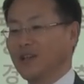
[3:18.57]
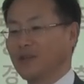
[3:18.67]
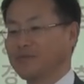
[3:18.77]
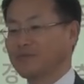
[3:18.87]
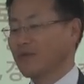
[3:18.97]

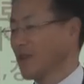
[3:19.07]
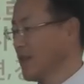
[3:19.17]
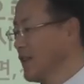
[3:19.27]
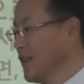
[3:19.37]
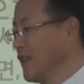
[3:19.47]
해요.
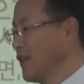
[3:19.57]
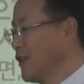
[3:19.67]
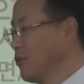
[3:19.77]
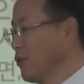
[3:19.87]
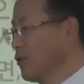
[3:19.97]

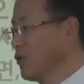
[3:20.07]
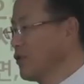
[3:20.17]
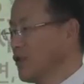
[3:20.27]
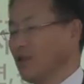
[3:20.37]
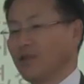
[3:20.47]

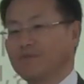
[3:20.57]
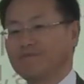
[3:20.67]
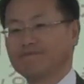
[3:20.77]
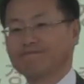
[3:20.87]
일본은요,